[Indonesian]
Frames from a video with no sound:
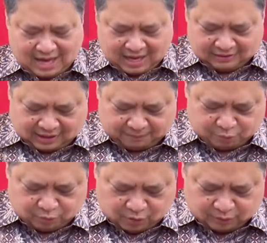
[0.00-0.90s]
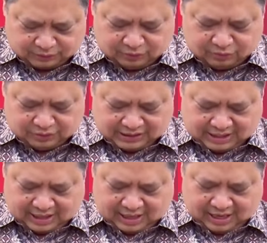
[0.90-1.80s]
antar pulau
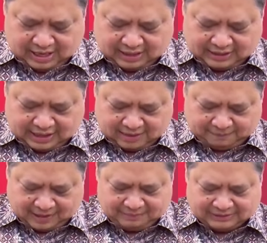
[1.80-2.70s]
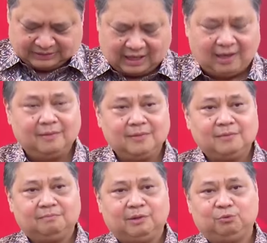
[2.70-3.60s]
tentunya uh, diharapkan bisa
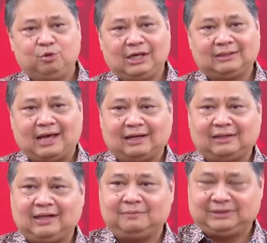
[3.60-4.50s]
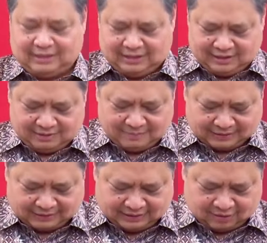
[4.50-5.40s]
membuat harga bisa
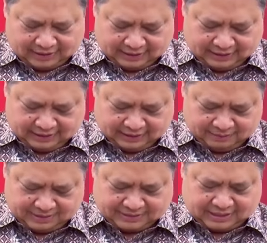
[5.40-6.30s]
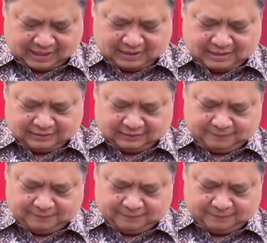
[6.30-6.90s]
dinikmati oleh masyarakat.